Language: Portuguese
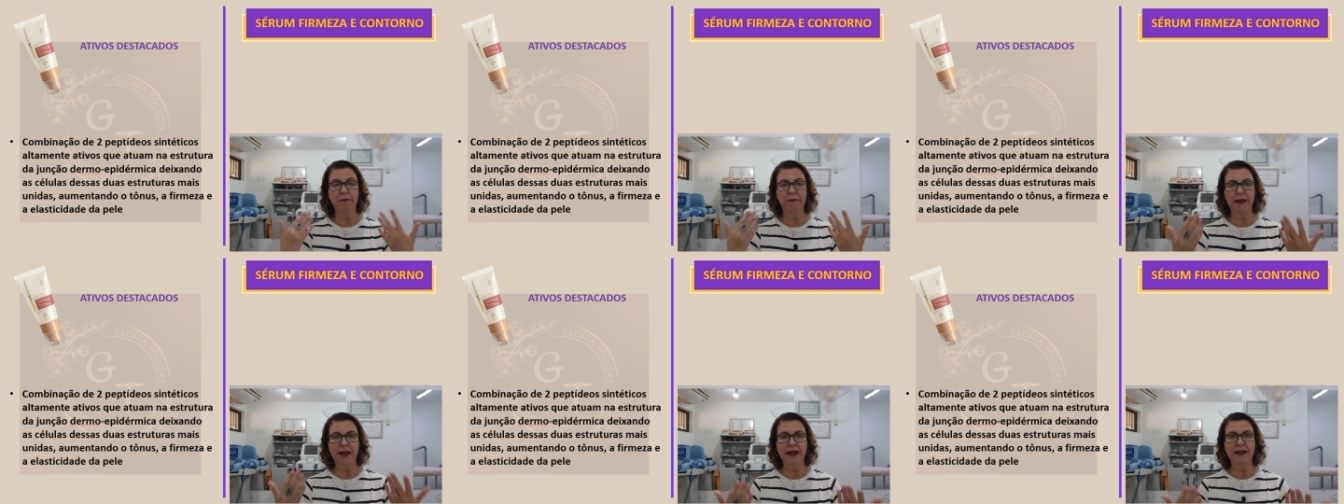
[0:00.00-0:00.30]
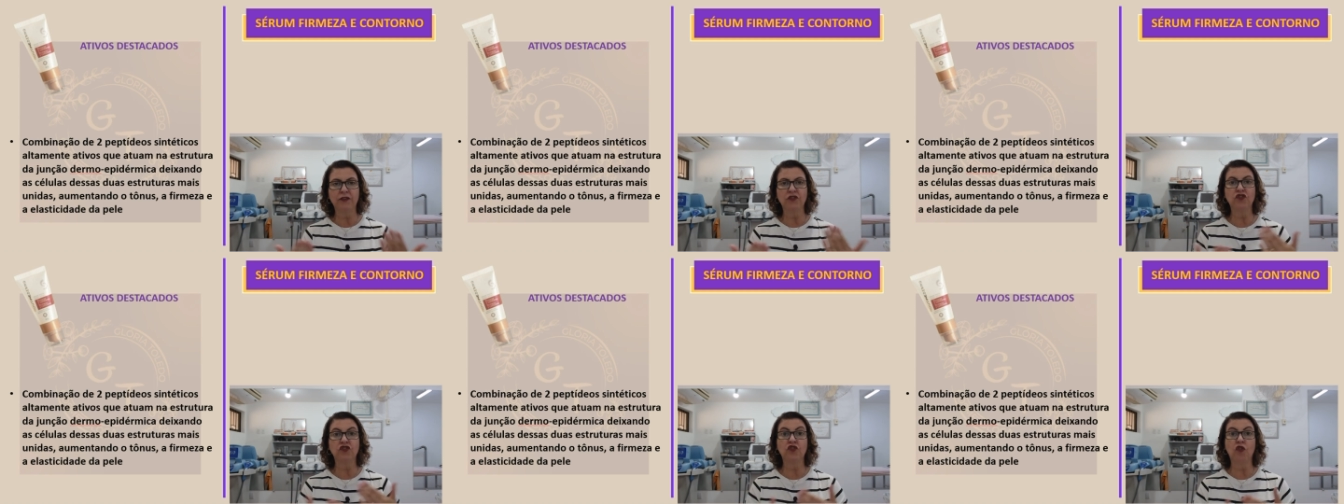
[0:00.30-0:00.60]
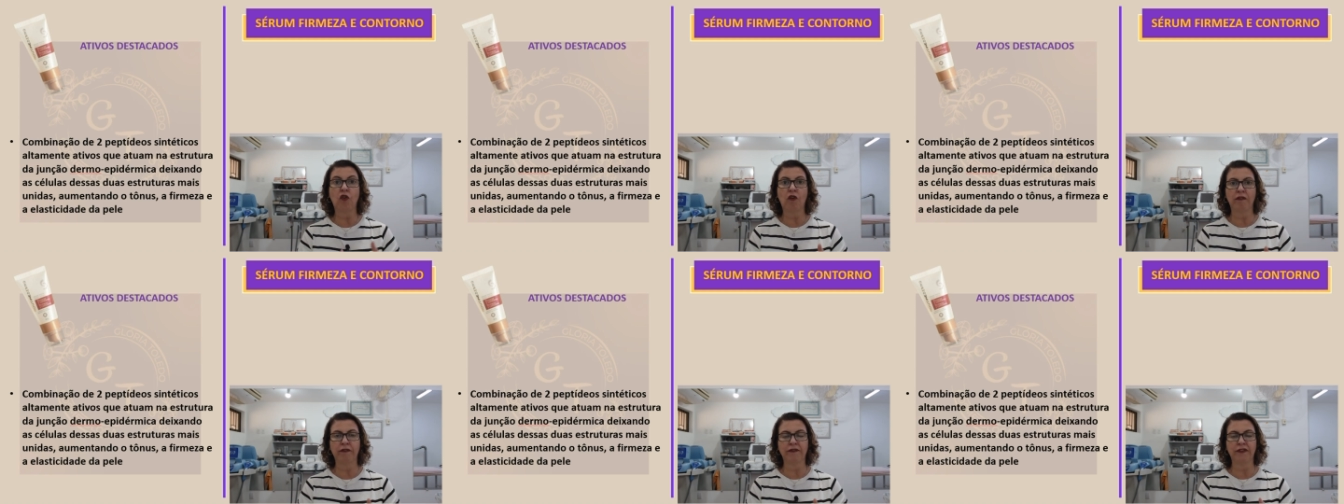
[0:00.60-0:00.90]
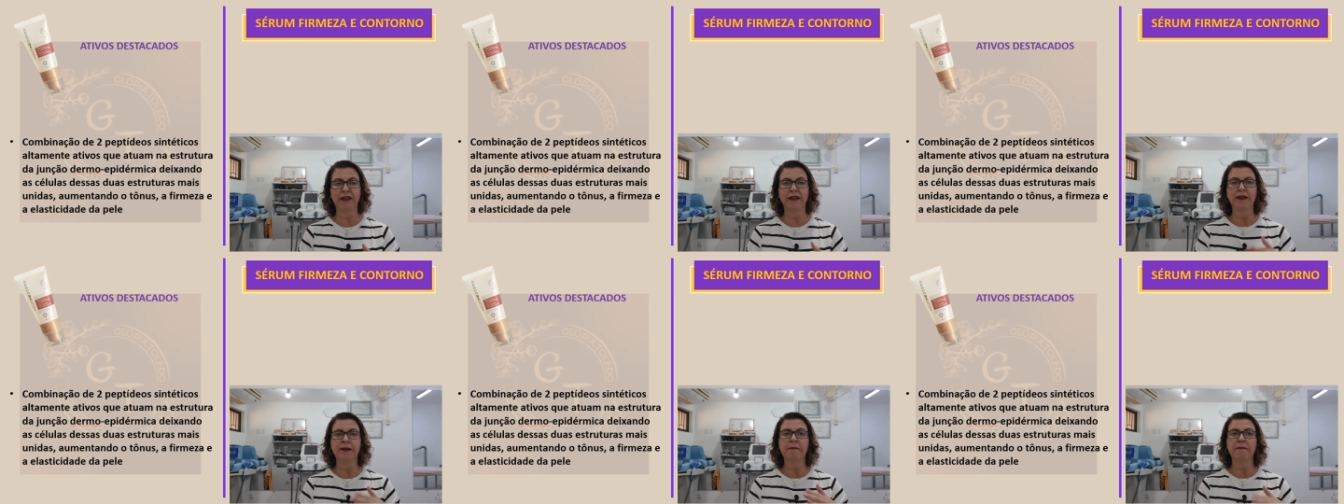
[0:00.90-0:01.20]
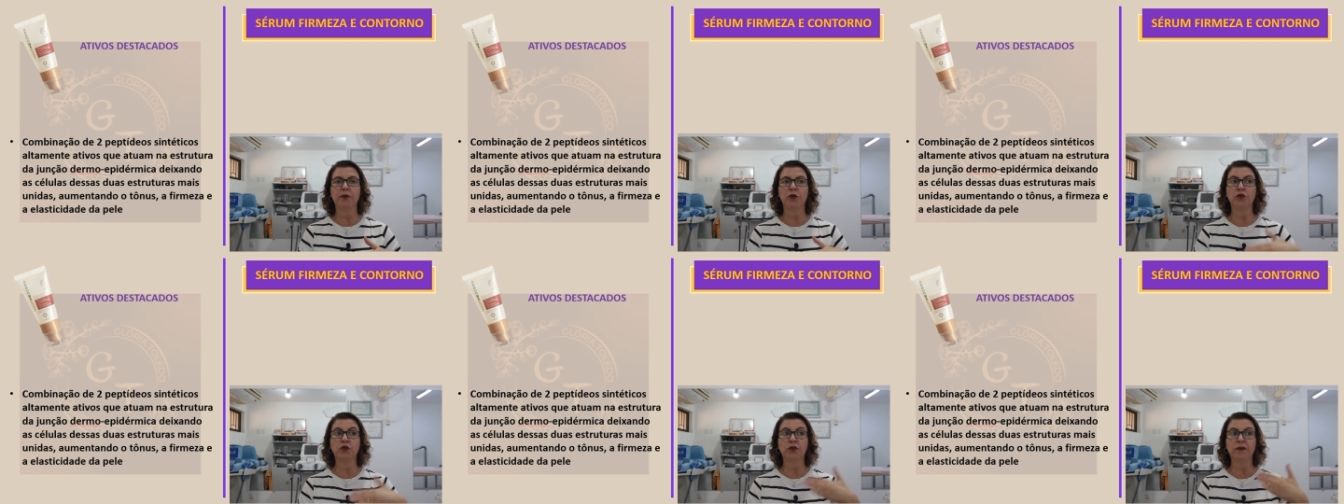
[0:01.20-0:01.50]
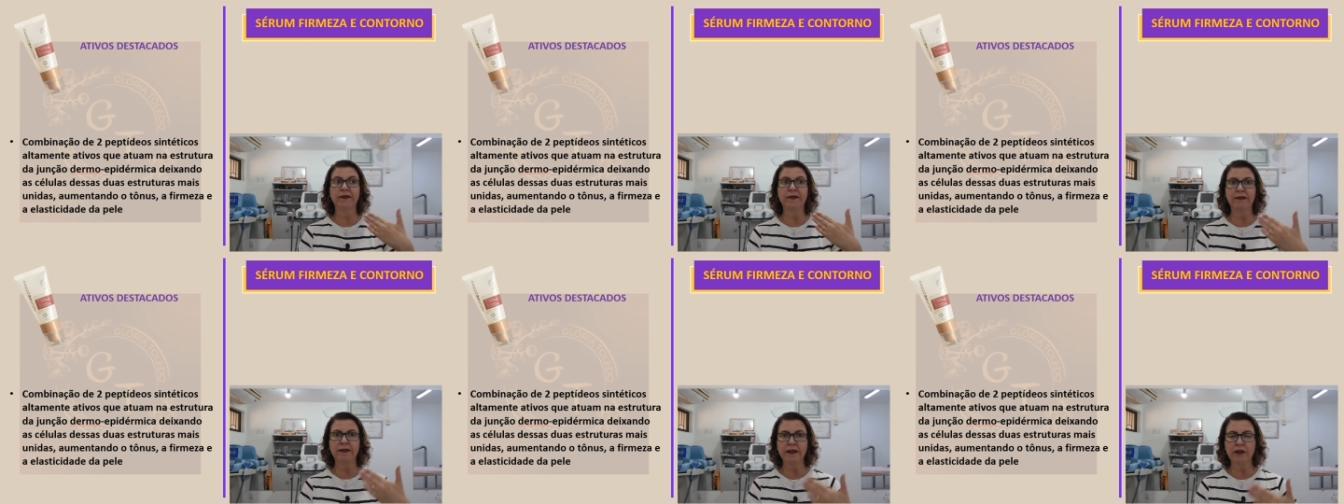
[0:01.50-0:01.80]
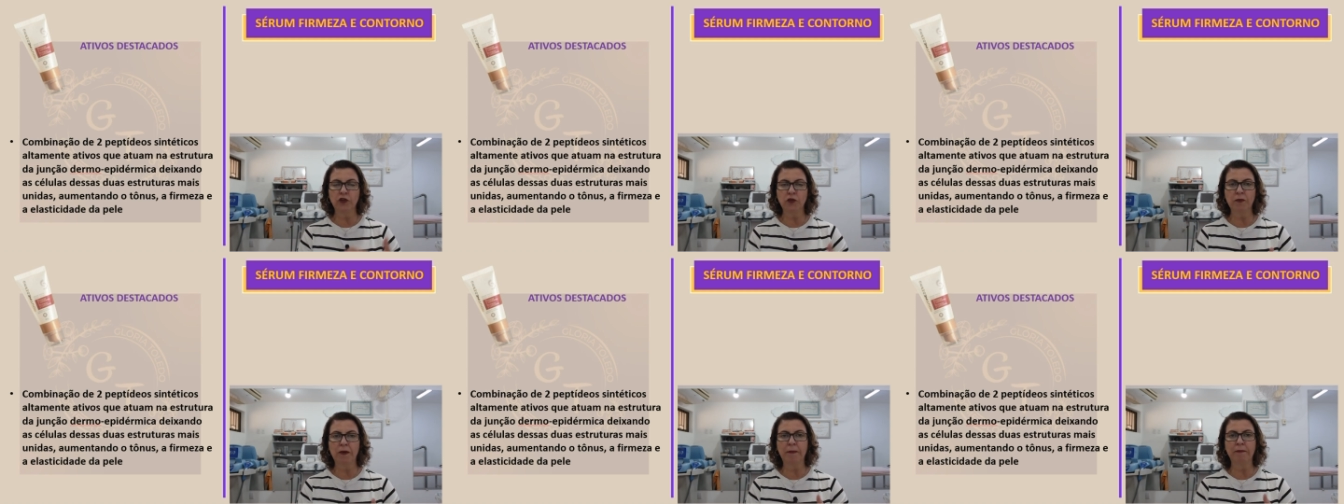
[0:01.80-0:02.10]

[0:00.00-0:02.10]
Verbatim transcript: pele jovem, produzindo